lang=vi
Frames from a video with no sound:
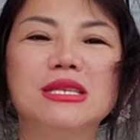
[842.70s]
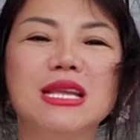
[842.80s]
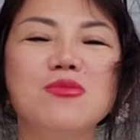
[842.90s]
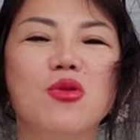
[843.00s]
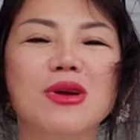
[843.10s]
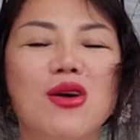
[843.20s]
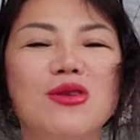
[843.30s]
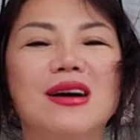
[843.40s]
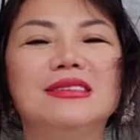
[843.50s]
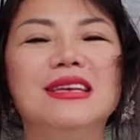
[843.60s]
cc một
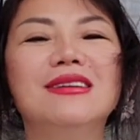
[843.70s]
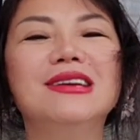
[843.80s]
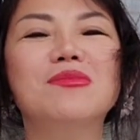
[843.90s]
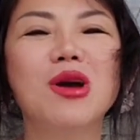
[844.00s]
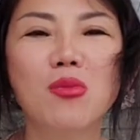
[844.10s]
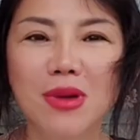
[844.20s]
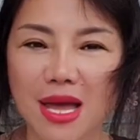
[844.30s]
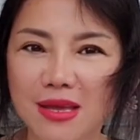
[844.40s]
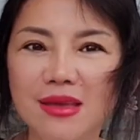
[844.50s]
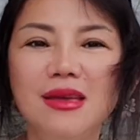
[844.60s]
câu ờ chị ơi em không
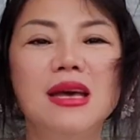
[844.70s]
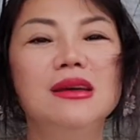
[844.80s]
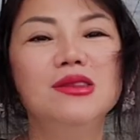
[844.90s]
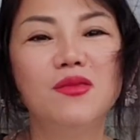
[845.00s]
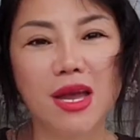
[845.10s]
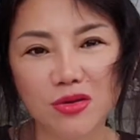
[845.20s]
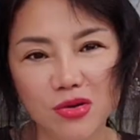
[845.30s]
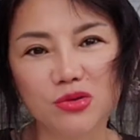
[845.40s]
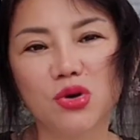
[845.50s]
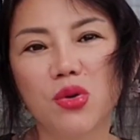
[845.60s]
lấy như vậy
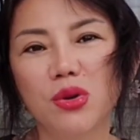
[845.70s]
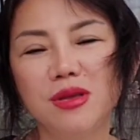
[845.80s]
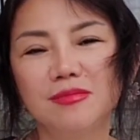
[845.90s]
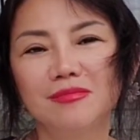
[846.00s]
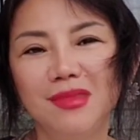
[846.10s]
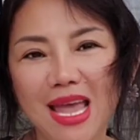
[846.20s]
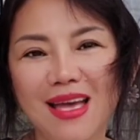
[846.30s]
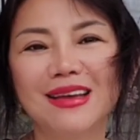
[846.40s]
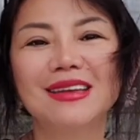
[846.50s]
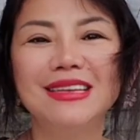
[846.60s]
được rồi
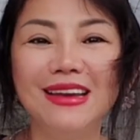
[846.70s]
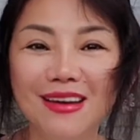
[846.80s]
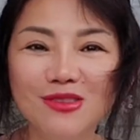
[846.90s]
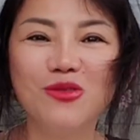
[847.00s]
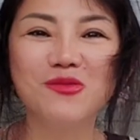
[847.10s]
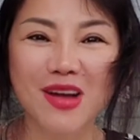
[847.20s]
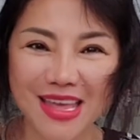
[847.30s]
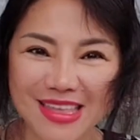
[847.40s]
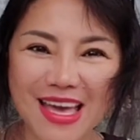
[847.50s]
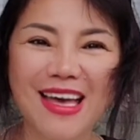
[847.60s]
nha các chị lớn cũng
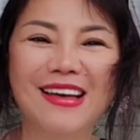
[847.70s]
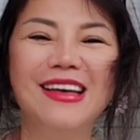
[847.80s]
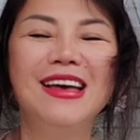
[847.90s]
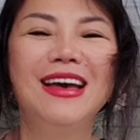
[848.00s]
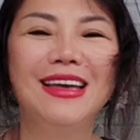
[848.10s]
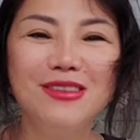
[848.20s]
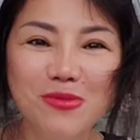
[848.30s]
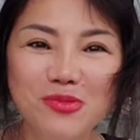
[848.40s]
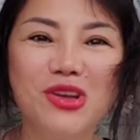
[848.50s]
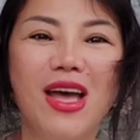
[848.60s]
vậy nha hãy
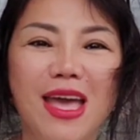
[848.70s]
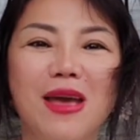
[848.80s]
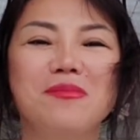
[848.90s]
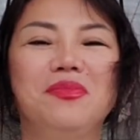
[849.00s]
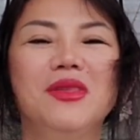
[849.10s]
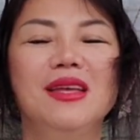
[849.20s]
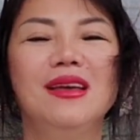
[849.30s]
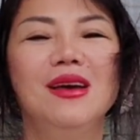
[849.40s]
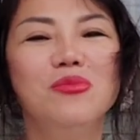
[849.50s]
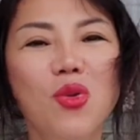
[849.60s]
giúp cho em
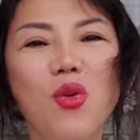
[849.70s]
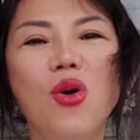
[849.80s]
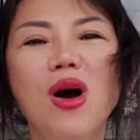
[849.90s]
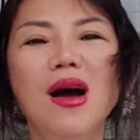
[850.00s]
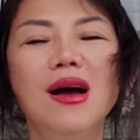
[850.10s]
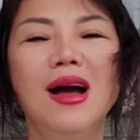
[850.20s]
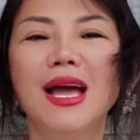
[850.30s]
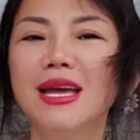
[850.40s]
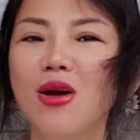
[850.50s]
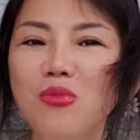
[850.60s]
mua
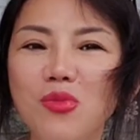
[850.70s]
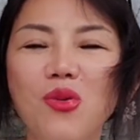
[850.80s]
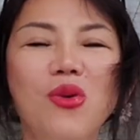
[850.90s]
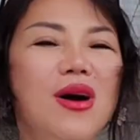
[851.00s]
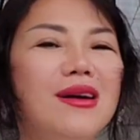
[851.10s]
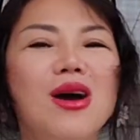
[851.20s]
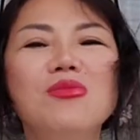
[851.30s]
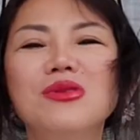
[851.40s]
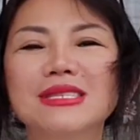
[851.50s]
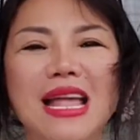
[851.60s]
hay không mua
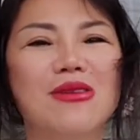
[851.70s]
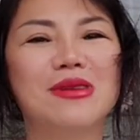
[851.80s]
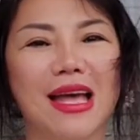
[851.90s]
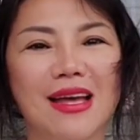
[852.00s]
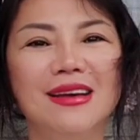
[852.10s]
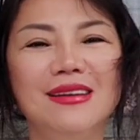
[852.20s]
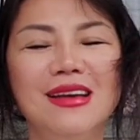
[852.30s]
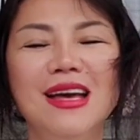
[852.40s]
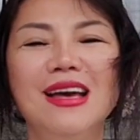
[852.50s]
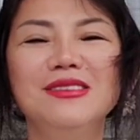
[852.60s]
không có sao cả
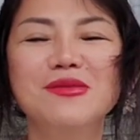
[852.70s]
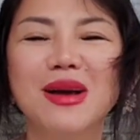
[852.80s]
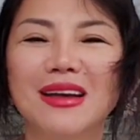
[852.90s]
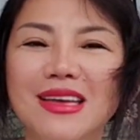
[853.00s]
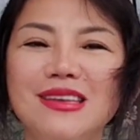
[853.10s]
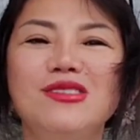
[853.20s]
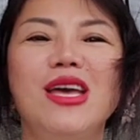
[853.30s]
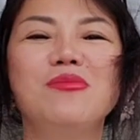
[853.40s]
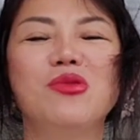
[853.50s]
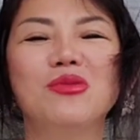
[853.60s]
nhưng mà ghi cho
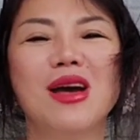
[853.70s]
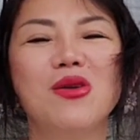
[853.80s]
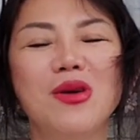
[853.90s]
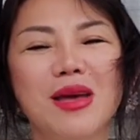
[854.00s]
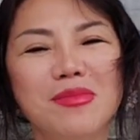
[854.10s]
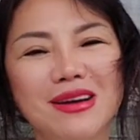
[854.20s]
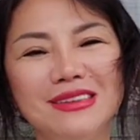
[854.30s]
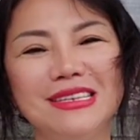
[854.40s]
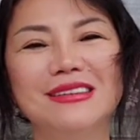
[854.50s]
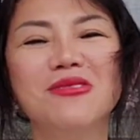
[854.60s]
em một câu em
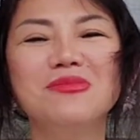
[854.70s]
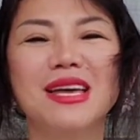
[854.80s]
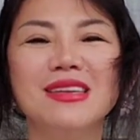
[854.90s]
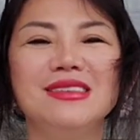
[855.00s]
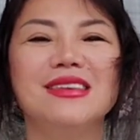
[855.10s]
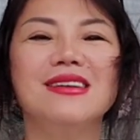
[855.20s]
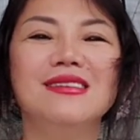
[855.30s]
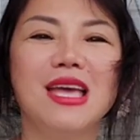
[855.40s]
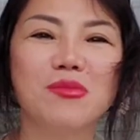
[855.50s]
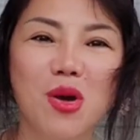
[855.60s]
ơi chị không lấy chị
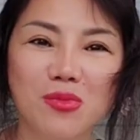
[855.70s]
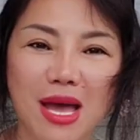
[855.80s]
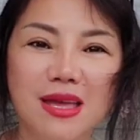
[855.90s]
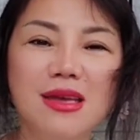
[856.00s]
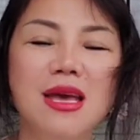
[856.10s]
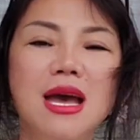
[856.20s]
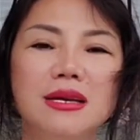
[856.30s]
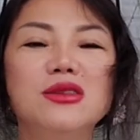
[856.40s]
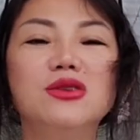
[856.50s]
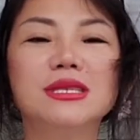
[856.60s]
ơi em không lấy
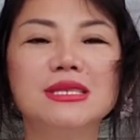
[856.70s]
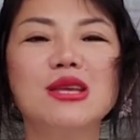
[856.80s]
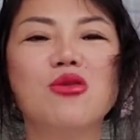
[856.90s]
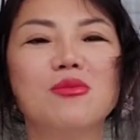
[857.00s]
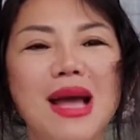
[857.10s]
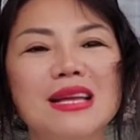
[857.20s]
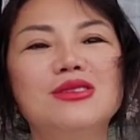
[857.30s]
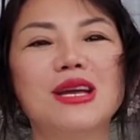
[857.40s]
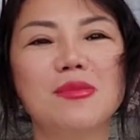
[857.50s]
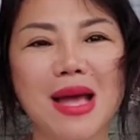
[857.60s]
để cho cc còn
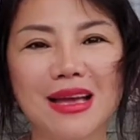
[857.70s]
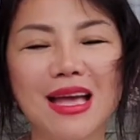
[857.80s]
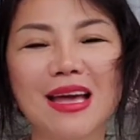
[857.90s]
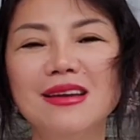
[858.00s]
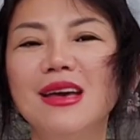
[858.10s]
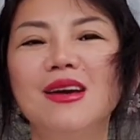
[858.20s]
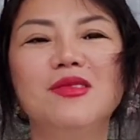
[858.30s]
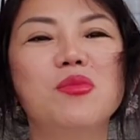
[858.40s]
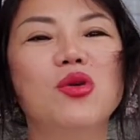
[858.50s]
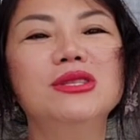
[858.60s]
bán cho các bạn khác
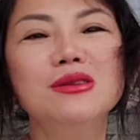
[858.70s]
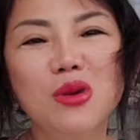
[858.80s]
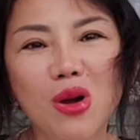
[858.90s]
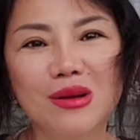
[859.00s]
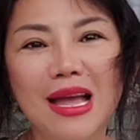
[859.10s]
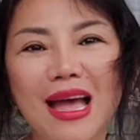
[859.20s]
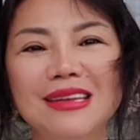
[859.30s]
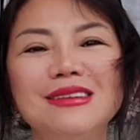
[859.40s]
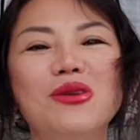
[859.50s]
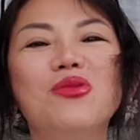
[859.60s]
vì mỗi thứ có một
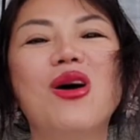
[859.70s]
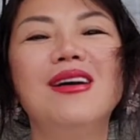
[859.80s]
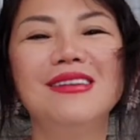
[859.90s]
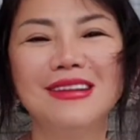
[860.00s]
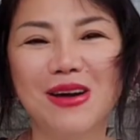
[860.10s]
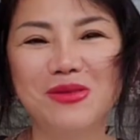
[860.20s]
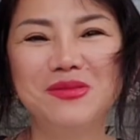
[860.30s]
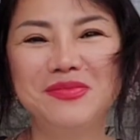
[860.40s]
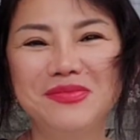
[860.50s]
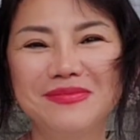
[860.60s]
cái chứ đâu có hơn đâu
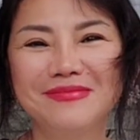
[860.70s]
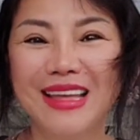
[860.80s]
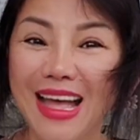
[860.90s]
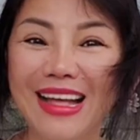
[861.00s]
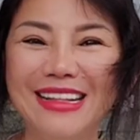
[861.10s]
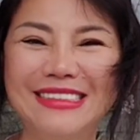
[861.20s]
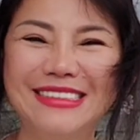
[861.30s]
ha